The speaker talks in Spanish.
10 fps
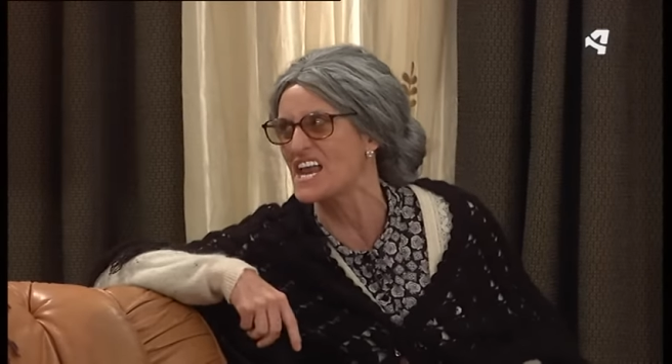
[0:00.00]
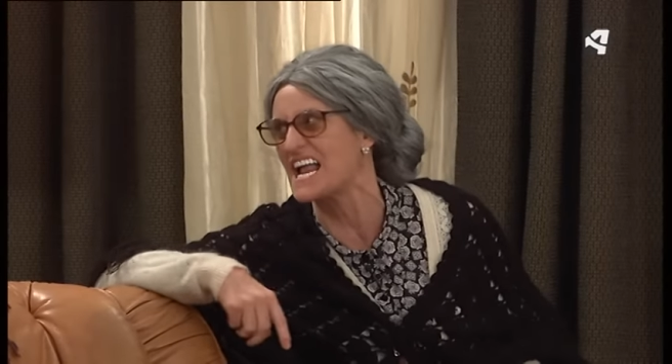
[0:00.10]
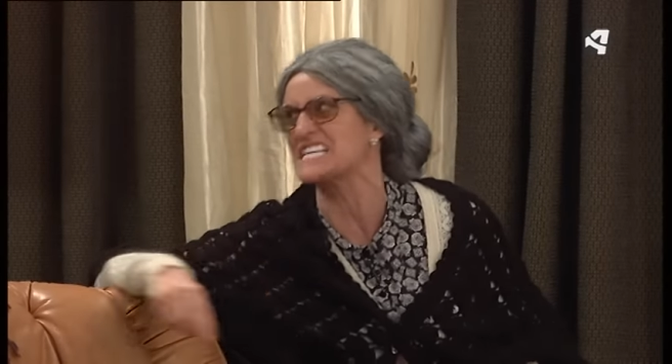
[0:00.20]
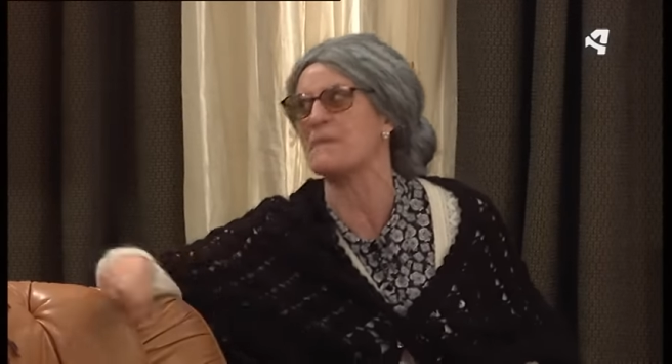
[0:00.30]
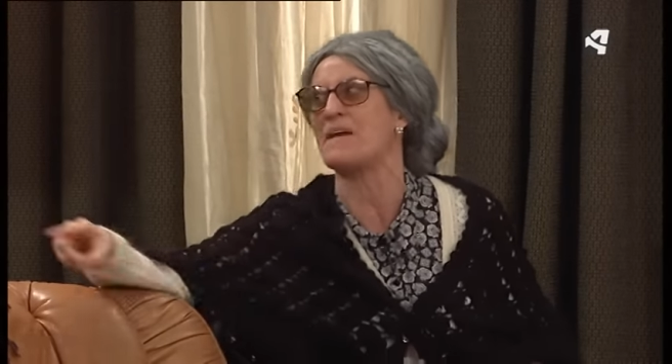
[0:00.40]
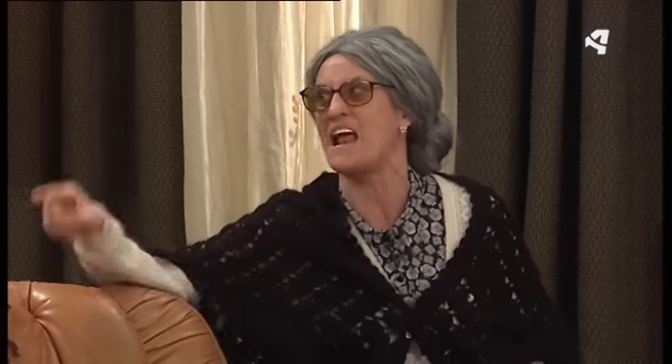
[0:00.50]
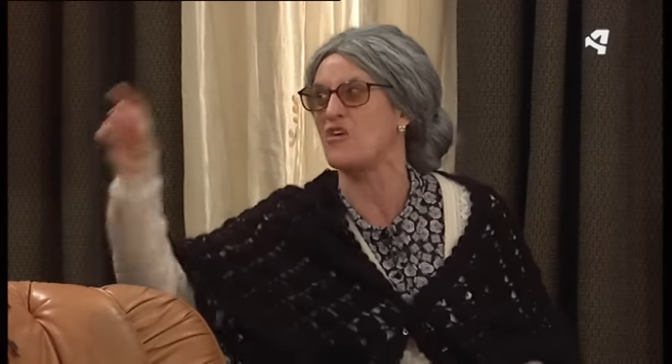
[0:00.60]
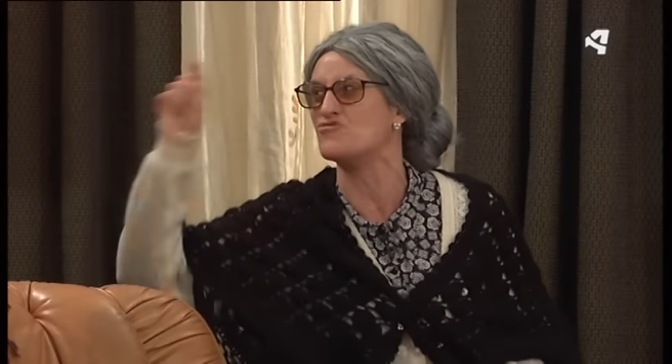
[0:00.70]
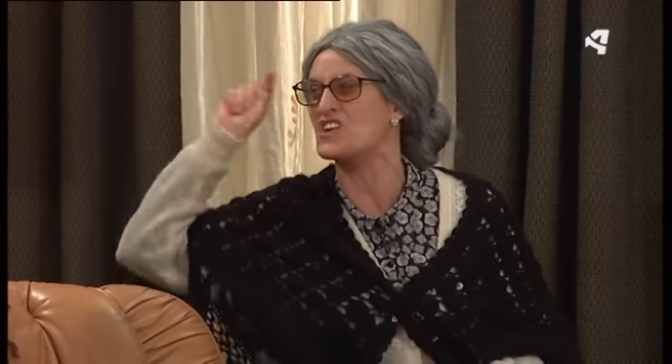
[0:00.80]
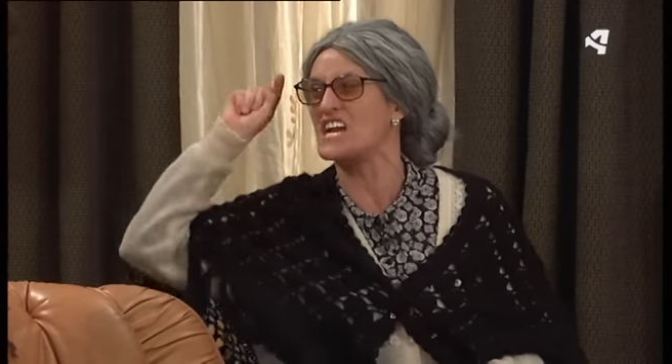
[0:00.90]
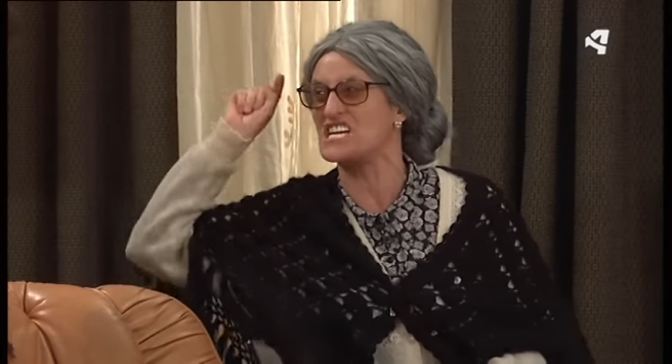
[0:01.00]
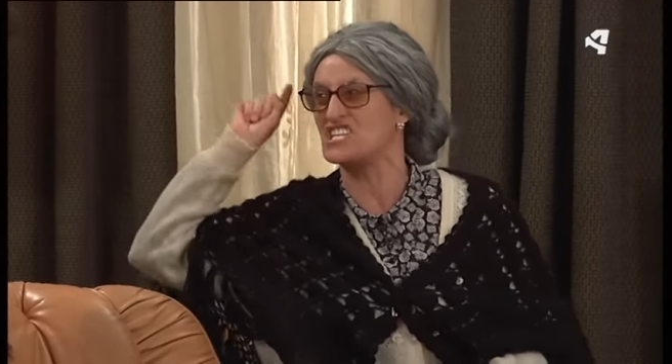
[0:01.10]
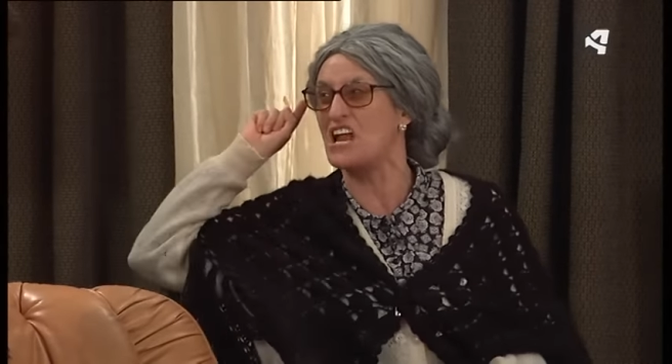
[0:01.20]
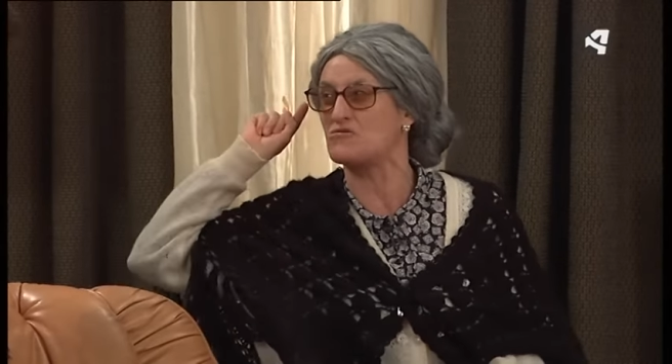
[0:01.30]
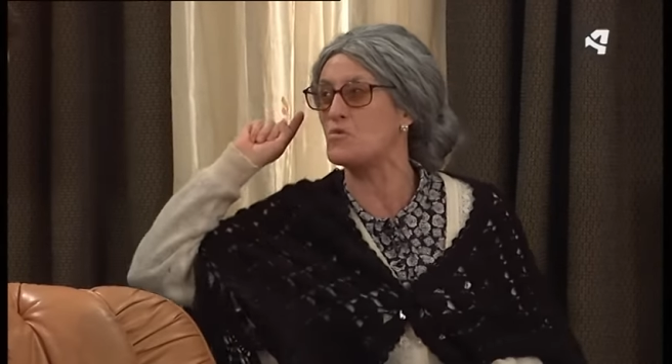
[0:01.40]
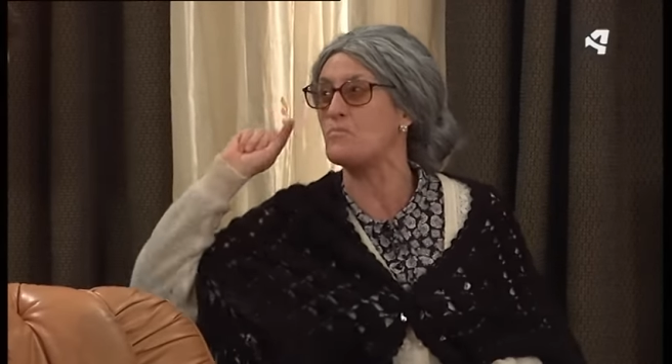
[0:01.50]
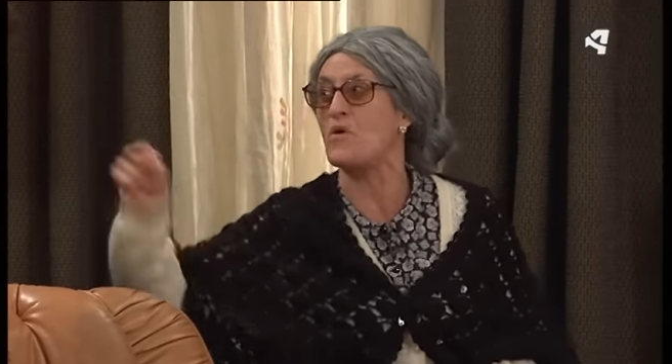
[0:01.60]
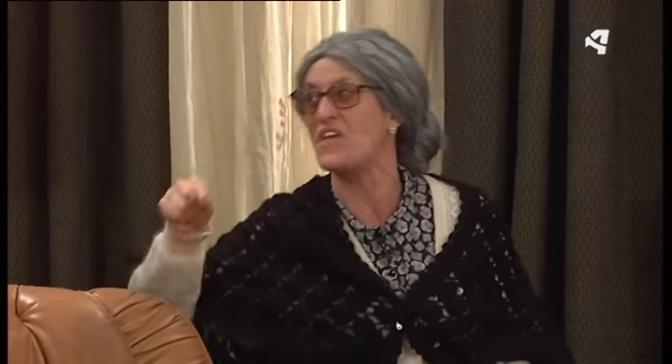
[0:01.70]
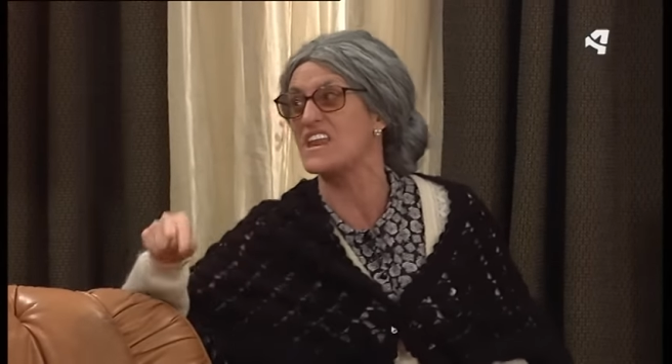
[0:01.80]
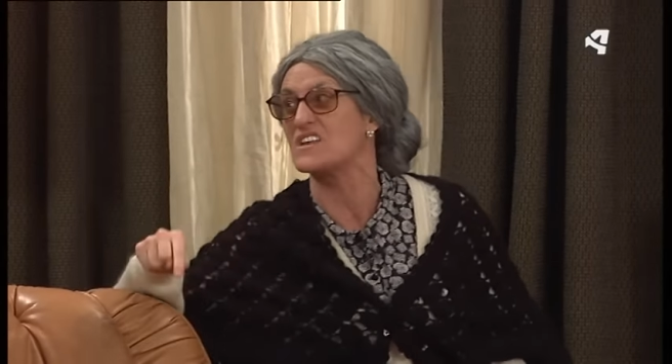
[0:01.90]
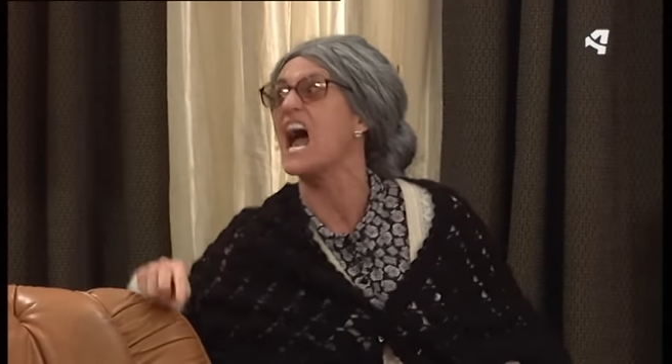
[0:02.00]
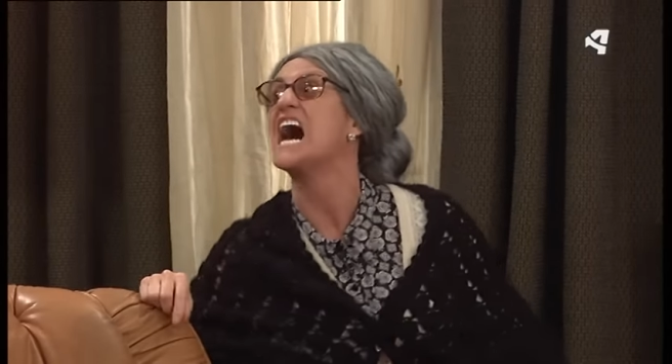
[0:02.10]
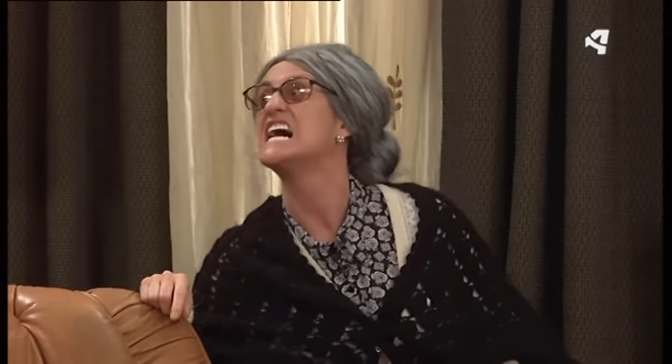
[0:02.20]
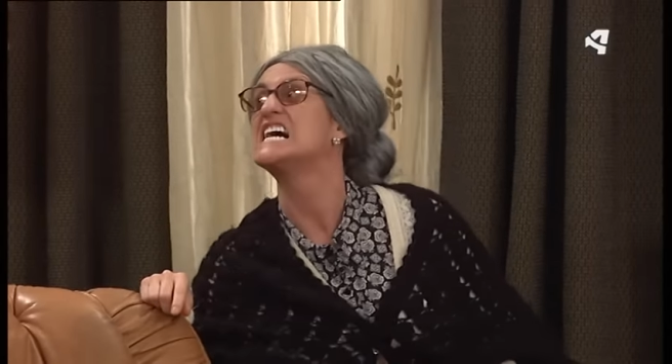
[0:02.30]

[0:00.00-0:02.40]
en casa para contrarrestar tu poder.